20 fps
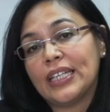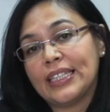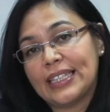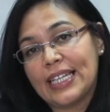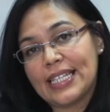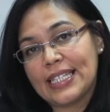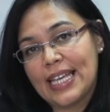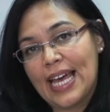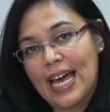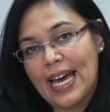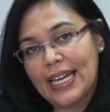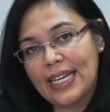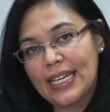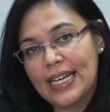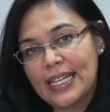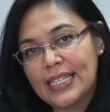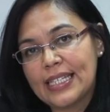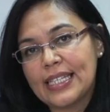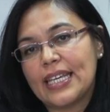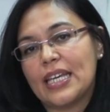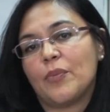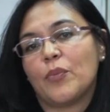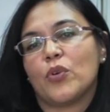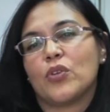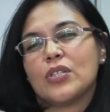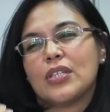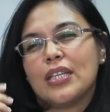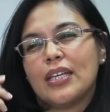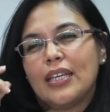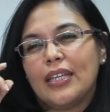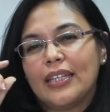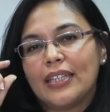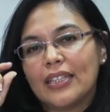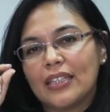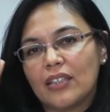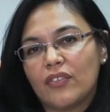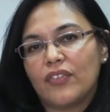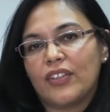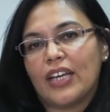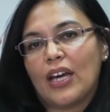de estas áreas hemos
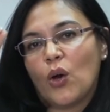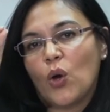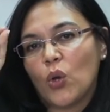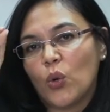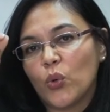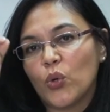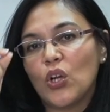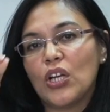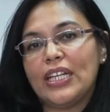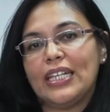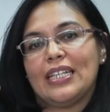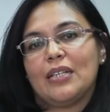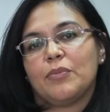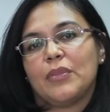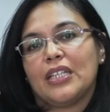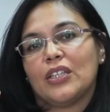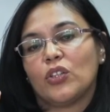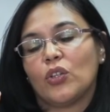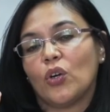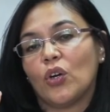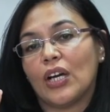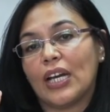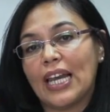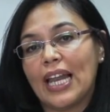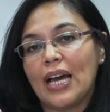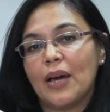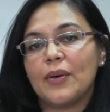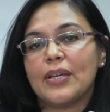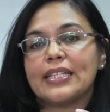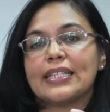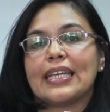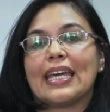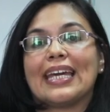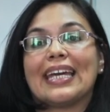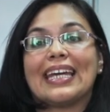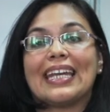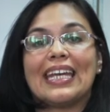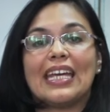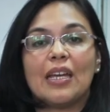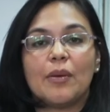identificado algunos lineamientos claves que
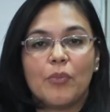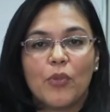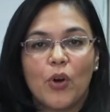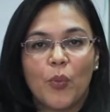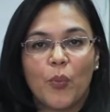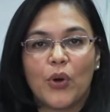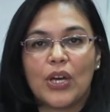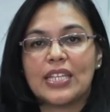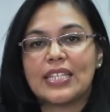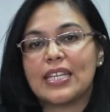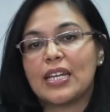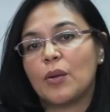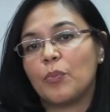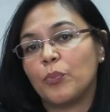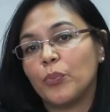creemos pueden ser el